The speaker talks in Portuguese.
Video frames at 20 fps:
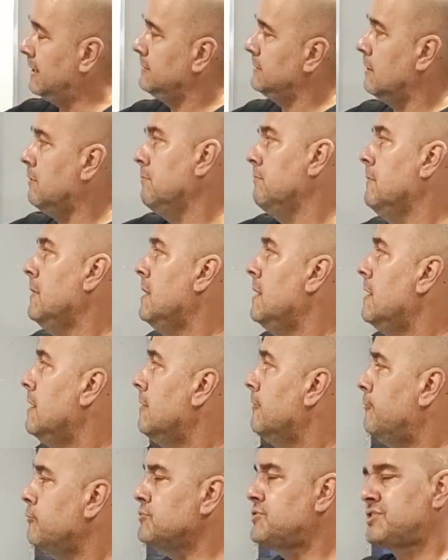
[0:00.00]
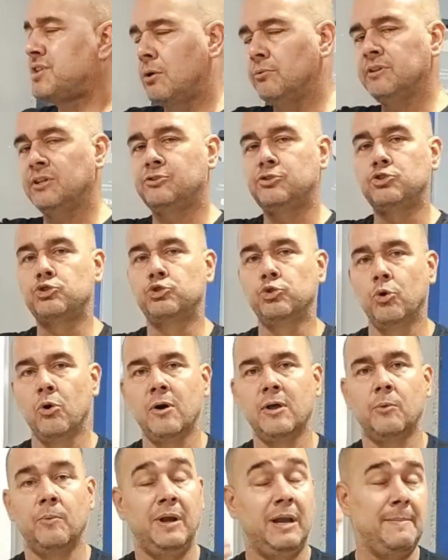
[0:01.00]
Né? Então, função da
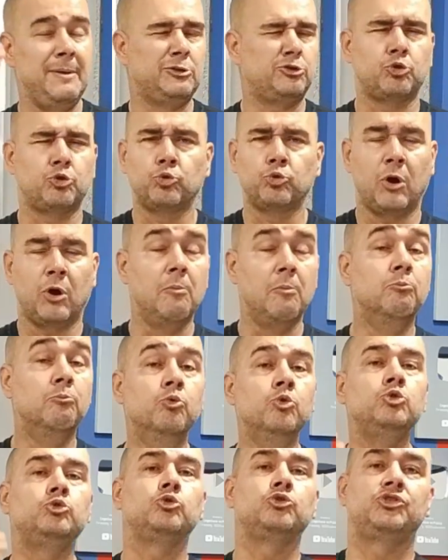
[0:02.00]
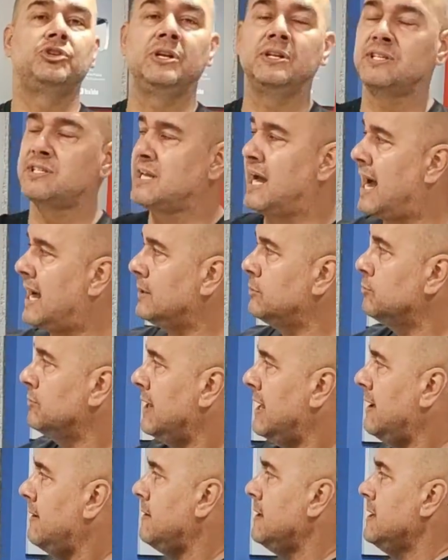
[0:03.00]
tesoura, um elemento estrutural muito utilizado,
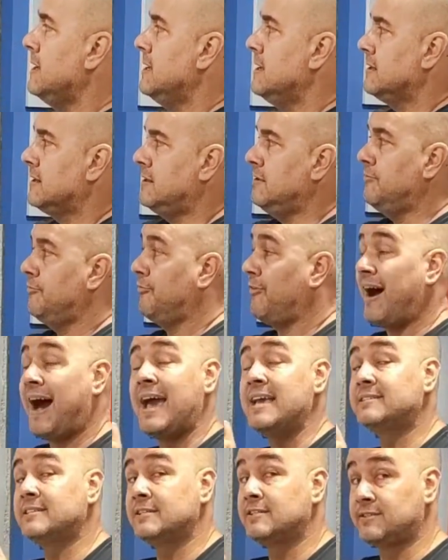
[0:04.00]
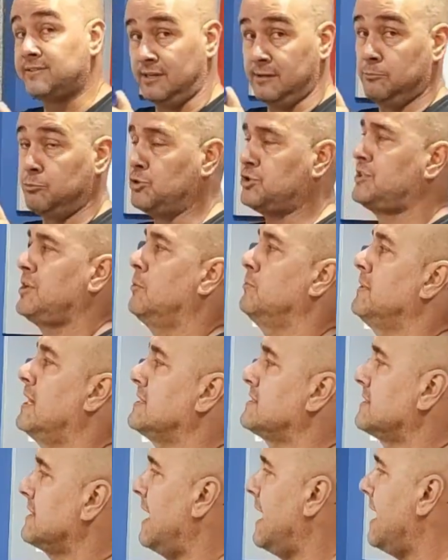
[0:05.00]
né? Que faz a distribuição
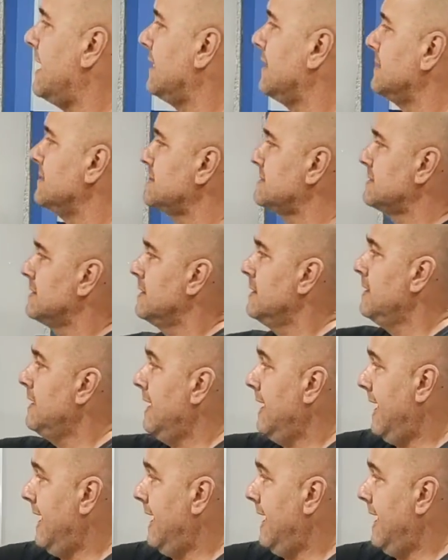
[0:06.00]
das cargas.